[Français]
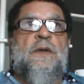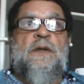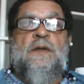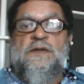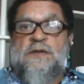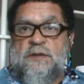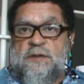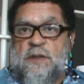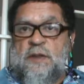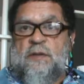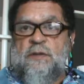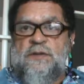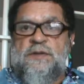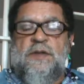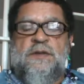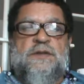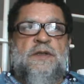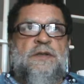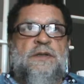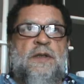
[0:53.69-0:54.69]
c'est un,
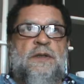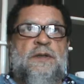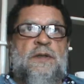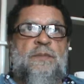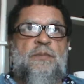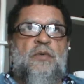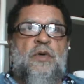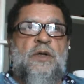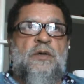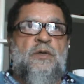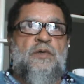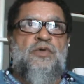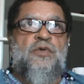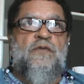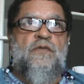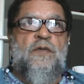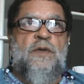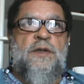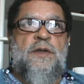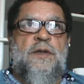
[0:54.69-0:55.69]
ça c'est un des points que je
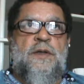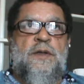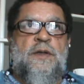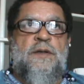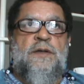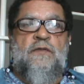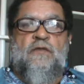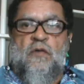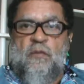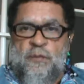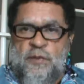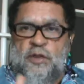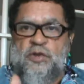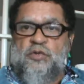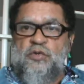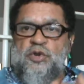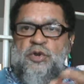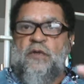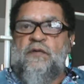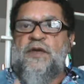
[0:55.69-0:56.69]
voulais développer,
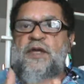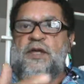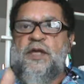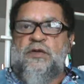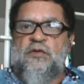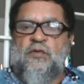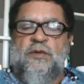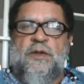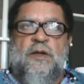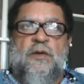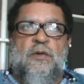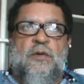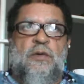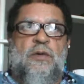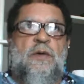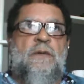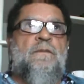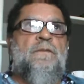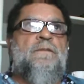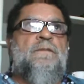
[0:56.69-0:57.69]
je reviendrai tout à l'heure.